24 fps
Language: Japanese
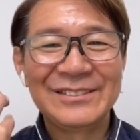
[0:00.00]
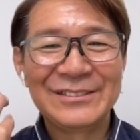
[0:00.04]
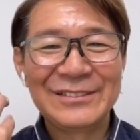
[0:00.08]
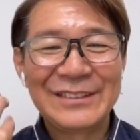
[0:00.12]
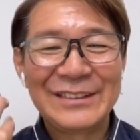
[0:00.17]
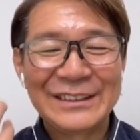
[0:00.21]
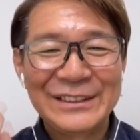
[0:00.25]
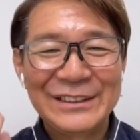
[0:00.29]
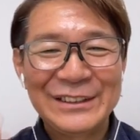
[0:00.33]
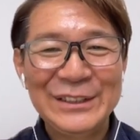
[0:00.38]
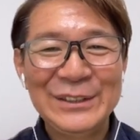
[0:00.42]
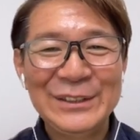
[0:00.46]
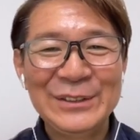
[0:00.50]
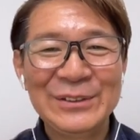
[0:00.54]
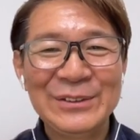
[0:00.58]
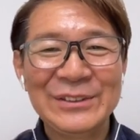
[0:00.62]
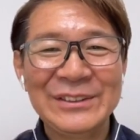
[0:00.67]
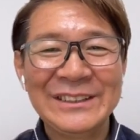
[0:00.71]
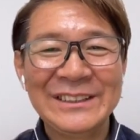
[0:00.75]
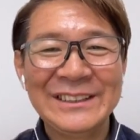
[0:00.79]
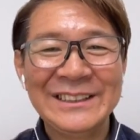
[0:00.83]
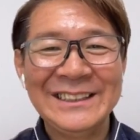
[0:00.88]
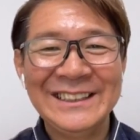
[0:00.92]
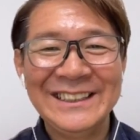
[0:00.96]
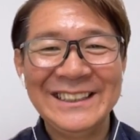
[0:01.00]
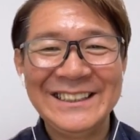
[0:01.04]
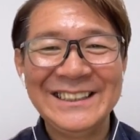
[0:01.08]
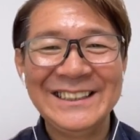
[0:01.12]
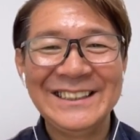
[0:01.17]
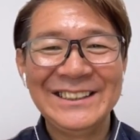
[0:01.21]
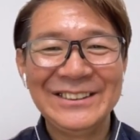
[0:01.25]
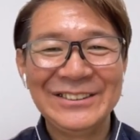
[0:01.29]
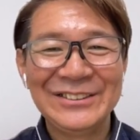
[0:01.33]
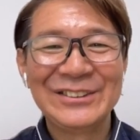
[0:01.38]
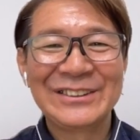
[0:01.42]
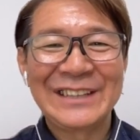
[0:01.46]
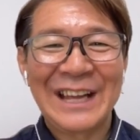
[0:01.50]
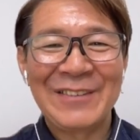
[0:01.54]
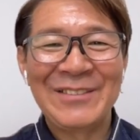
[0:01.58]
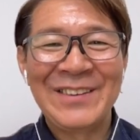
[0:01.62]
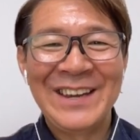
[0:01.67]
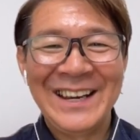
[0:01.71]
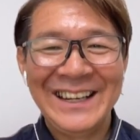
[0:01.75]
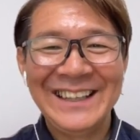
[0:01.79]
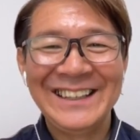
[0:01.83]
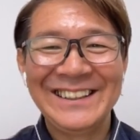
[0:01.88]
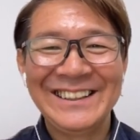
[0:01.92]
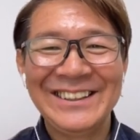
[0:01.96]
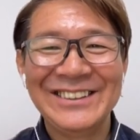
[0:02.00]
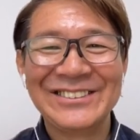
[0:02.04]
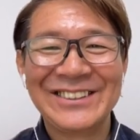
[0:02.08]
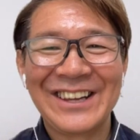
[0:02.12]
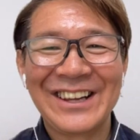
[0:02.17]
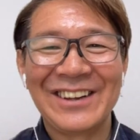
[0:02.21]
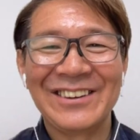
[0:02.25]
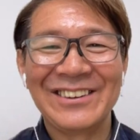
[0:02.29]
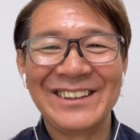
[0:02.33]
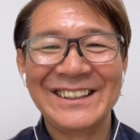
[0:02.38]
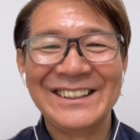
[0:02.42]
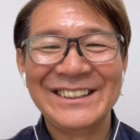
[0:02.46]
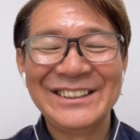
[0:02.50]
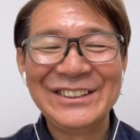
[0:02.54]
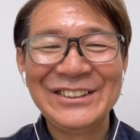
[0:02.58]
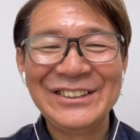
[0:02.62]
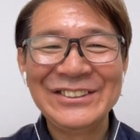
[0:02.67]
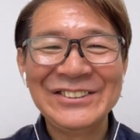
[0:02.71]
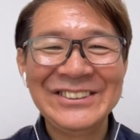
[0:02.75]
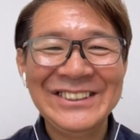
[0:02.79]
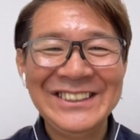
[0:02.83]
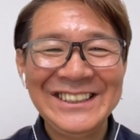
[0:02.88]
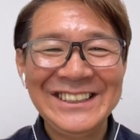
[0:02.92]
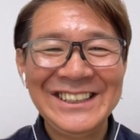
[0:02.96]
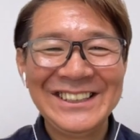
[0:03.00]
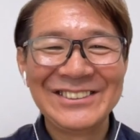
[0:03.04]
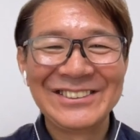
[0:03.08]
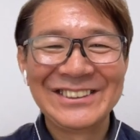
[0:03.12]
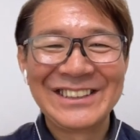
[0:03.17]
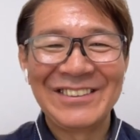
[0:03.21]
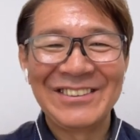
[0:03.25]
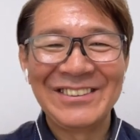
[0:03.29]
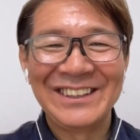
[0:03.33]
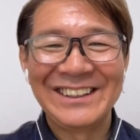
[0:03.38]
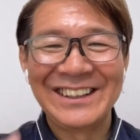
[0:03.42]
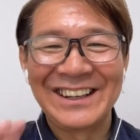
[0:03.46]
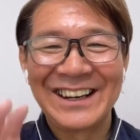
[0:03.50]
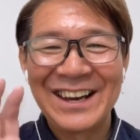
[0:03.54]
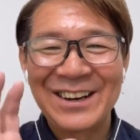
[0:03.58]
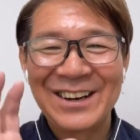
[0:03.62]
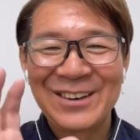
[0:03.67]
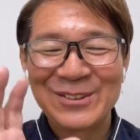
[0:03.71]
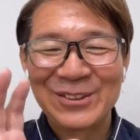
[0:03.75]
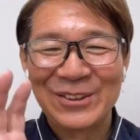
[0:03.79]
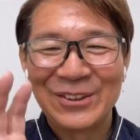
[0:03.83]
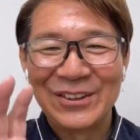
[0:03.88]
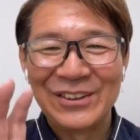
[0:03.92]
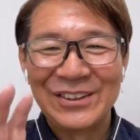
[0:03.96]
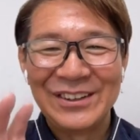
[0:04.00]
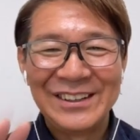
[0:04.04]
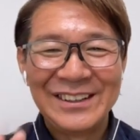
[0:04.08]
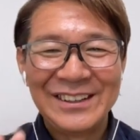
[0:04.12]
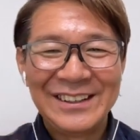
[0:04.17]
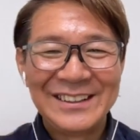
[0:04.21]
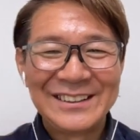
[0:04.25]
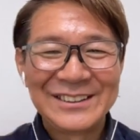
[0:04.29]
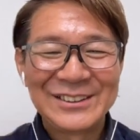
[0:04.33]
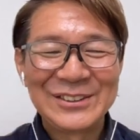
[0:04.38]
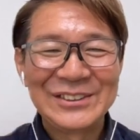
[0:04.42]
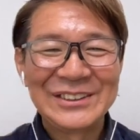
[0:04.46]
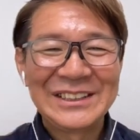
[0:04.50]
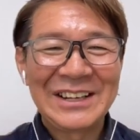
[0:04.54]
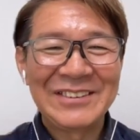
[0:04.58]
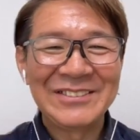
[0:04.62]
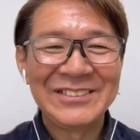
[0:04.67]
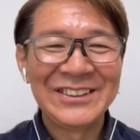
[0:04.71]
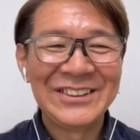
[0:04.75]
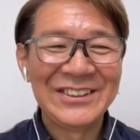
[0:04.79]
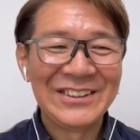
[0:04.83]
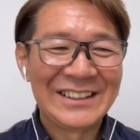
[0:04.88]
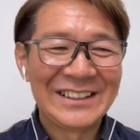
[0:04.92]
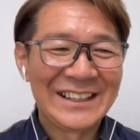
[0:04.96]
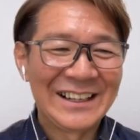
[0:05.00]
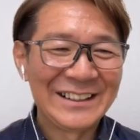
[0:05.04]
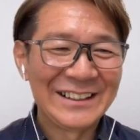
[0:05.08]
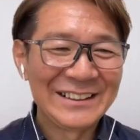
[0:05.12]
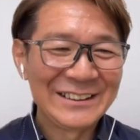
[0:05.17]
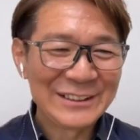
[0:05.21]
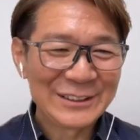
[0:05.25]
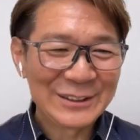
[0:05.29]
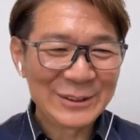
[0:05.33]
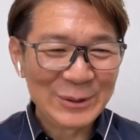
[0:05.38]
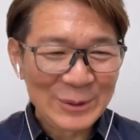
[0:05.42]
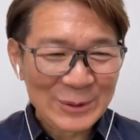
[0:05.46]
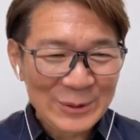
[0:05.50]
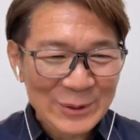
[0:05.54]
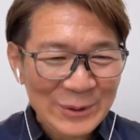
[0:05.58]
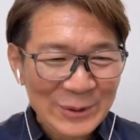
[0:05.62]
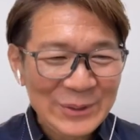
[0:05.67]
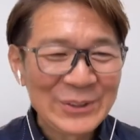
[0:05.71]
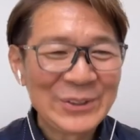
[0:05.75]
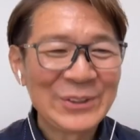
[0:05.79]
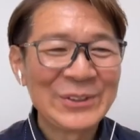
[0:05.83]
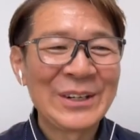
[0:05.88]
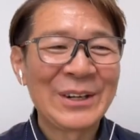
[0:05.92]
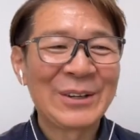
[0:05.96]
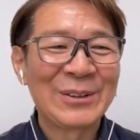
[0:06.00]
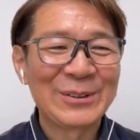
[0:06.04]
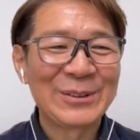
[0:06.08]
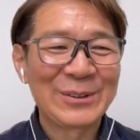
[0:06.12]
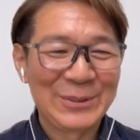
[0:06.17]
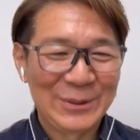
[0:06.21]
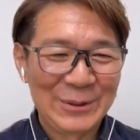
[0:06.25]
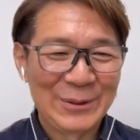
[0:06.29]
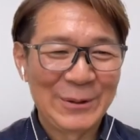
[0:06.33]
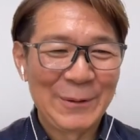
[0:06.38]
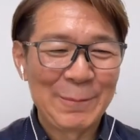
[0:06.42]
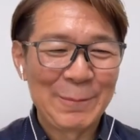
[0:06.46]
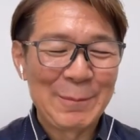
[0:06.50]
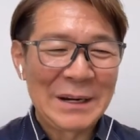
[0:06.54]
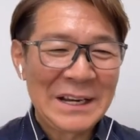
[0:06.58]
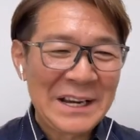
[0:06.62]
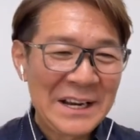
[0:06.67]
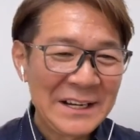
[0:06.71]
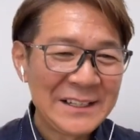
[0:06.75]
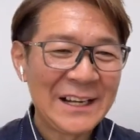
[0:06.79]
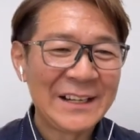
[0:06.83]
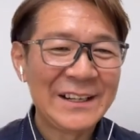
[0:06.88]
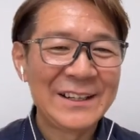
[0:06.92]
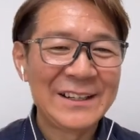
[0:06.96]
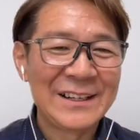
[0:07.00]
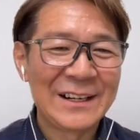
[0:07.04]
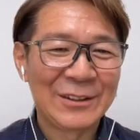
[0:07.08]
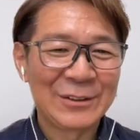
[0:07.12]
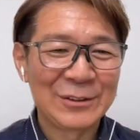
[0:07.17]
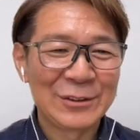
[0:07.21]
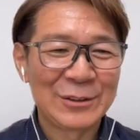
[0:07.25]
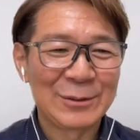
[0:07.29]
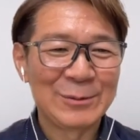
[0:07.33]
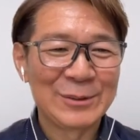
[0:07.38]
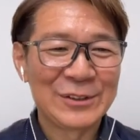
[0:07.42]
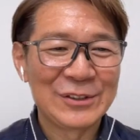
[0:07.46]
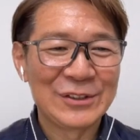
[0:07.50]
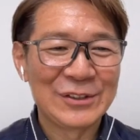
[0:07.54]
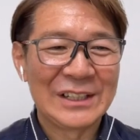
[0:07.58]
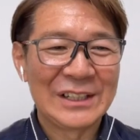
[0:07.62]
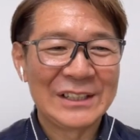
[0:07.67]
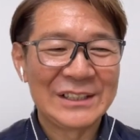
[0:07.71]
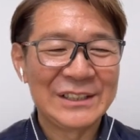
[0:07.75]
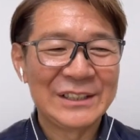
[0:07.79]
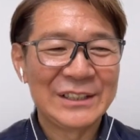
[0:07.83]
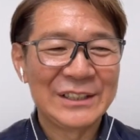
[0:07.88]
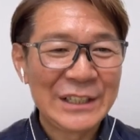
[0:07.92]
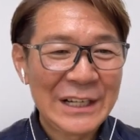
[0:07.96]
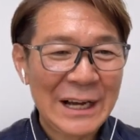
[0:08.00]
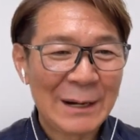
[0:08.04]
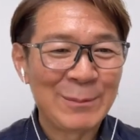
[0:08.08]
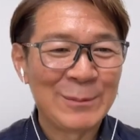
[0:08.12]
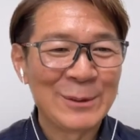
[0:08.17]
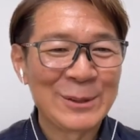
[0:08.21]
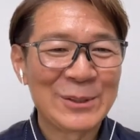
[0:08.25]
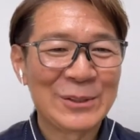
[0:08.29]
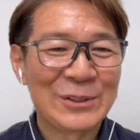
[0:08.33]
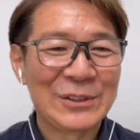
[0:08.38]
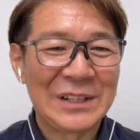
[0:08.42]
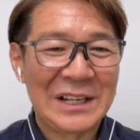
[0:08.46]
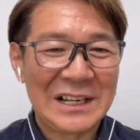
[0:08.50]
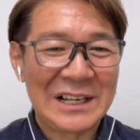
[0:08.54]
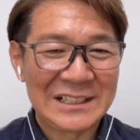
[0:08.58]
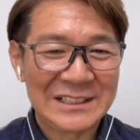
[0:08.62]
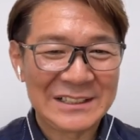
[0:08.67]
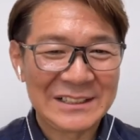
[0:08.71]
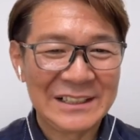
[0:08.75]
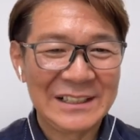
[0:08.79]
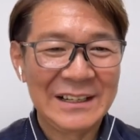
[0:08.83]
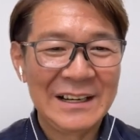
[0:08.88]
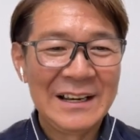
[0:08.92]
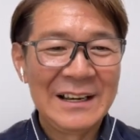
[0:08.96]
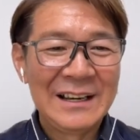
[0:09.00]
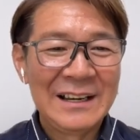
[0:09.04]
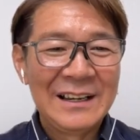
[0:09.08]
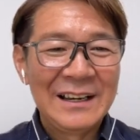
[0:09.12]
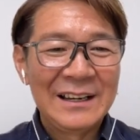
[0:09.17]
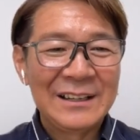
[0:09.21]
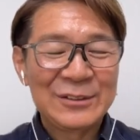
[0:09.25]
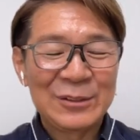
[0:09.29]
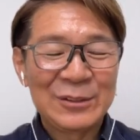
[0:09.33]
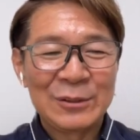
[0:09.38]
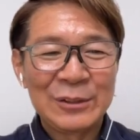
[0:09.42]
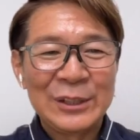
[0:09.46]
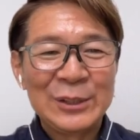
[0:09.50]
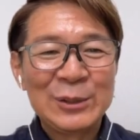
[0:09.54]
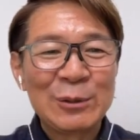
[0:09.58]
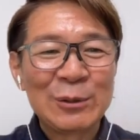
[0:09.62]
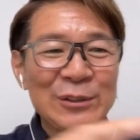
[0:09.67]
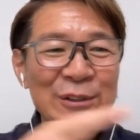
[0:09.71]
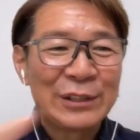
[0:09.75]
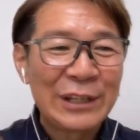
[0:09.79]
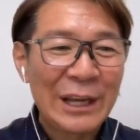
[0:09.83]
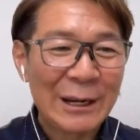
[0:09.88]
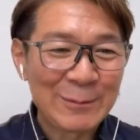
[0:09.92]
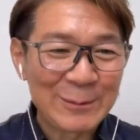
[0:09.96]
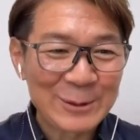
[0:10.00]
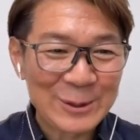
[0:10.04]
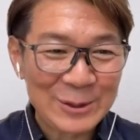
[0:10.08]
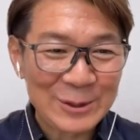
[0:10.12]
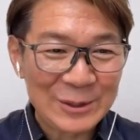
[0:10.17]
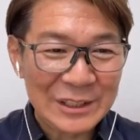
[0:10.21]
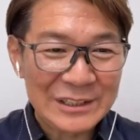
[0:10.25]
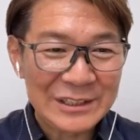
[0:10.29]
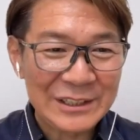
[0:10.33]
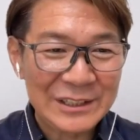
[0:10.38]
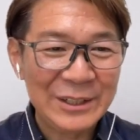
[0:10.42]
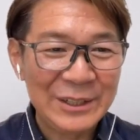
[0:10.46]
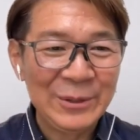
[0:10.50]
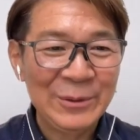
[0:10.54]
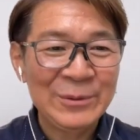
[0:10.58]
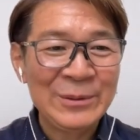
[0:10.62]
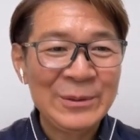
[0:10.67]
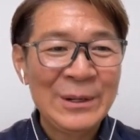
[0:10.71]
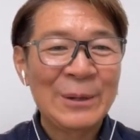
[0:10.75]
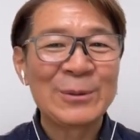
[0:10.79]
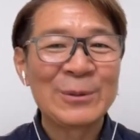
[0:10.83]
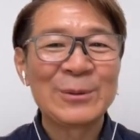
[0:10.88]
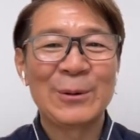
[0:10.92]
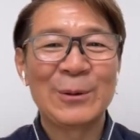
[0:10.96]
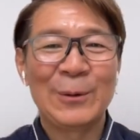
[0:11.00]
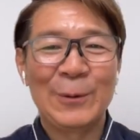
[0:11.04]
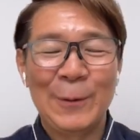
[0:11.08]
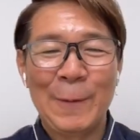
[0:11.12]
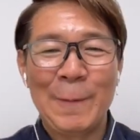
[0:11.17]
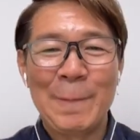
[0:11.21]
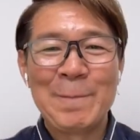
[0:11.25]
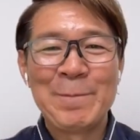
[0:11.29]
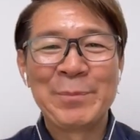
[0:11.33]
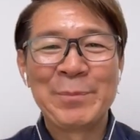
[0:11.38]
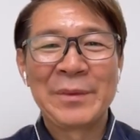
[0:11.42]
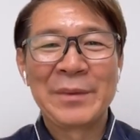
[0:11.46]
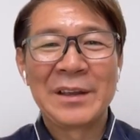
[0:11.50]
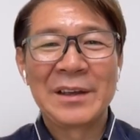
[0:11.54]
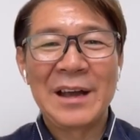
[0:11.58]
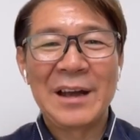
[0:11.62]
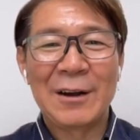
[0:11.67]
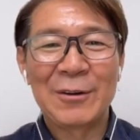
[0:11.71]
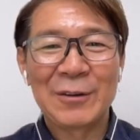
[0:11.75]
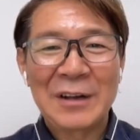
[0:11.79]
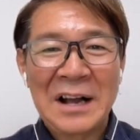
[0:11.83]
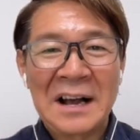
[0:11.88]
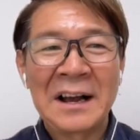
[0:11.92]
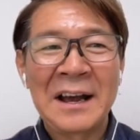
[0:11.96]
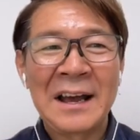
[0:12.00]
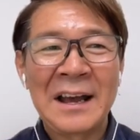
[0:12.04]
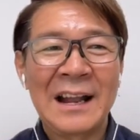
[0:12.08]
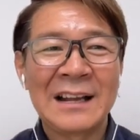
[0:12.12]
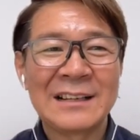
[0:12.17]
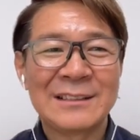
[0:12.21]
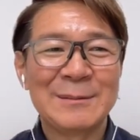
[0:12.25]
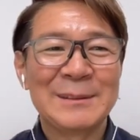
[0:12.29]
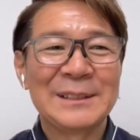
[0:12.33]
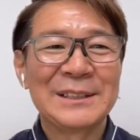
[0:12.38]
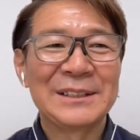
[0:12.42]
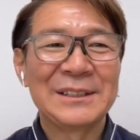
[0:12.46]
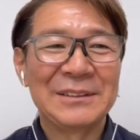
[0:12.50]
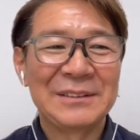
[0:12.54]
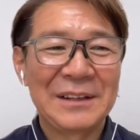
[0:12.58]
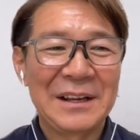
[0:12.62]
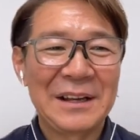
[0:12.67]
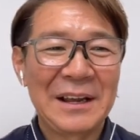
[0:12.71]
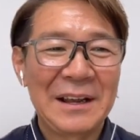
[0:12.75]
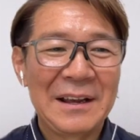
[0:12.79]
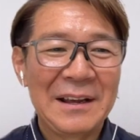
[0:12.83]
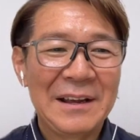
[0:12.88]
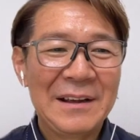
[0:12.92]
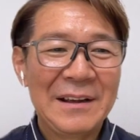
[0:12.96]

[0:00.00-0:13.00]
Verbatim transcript: は自由に生きるためにって言った時に自由に生きるためって結構するためには相当いろんなことを、まあ、経済的なこともそうだし時間もそうだしその人付き合いもそうだしいろんなことをあの考えなきゃいけませんよね。